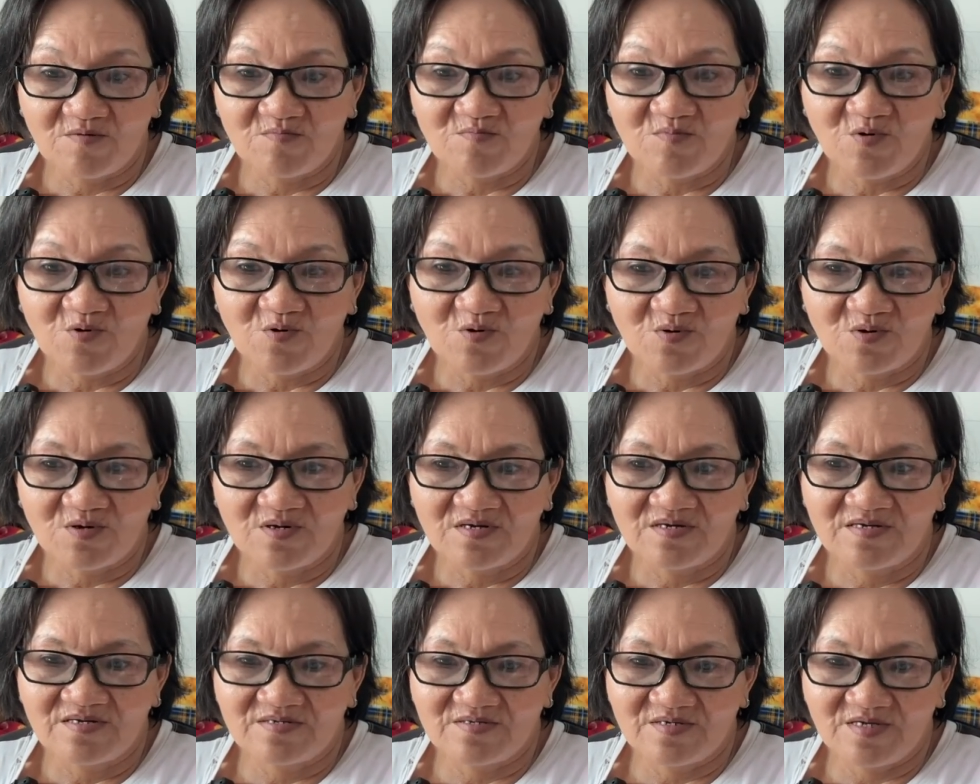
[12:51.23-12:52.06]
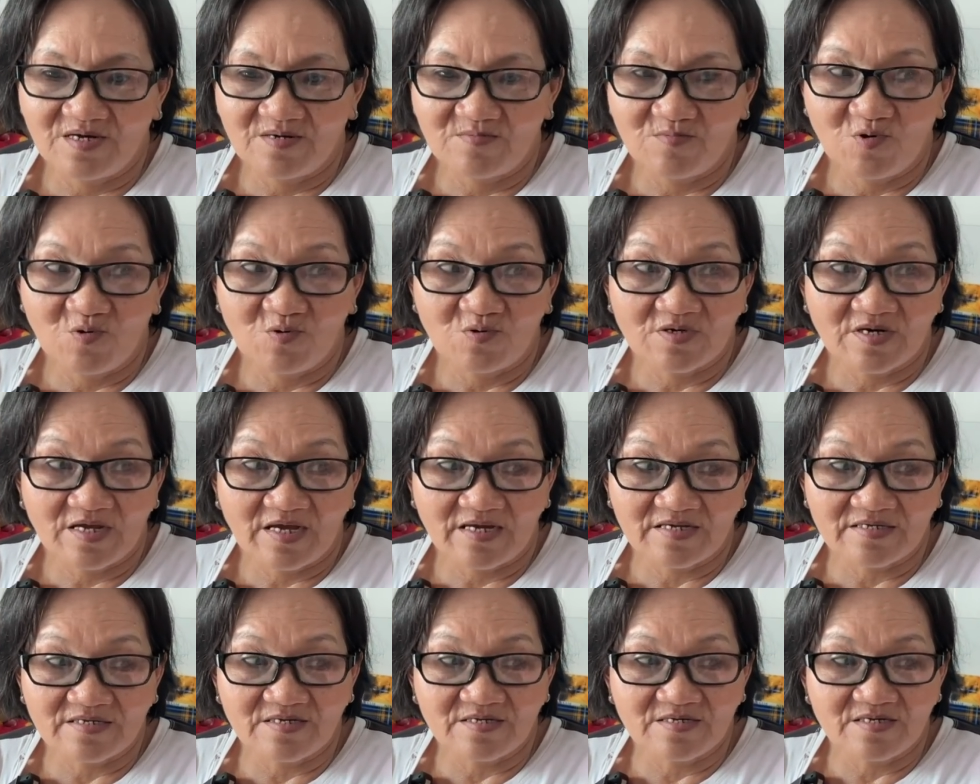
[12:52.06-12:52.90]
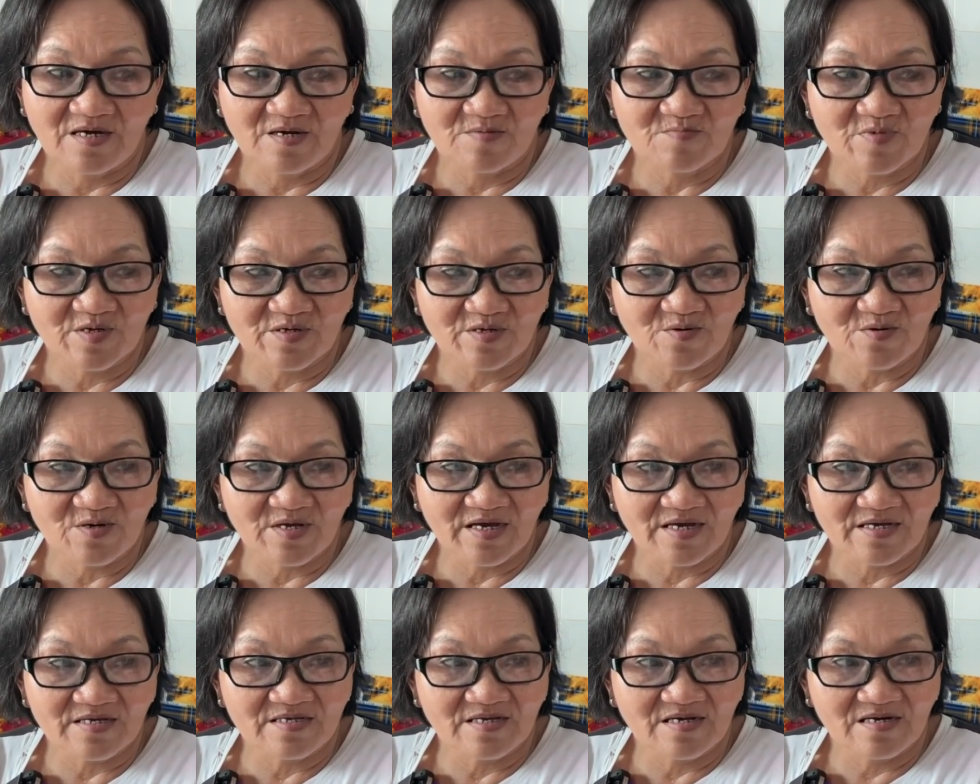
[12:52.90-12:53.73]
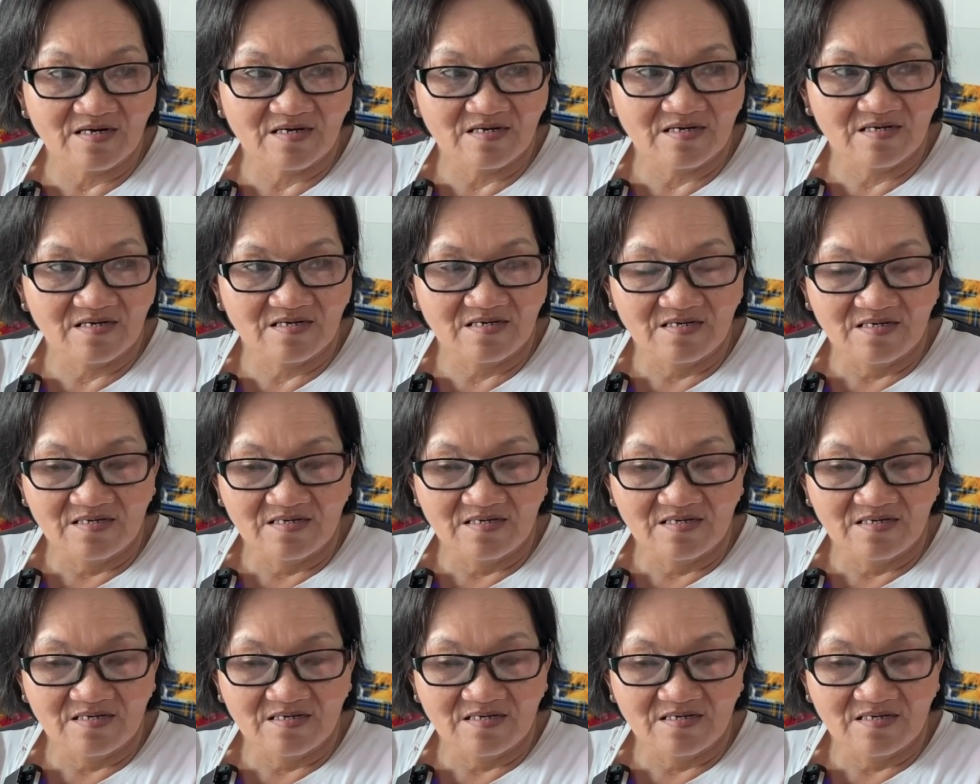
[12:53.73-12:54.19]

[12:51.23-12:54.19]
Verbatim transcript: xong buồn, giờ buồn ráng như giờ không lẽ nói ai giờ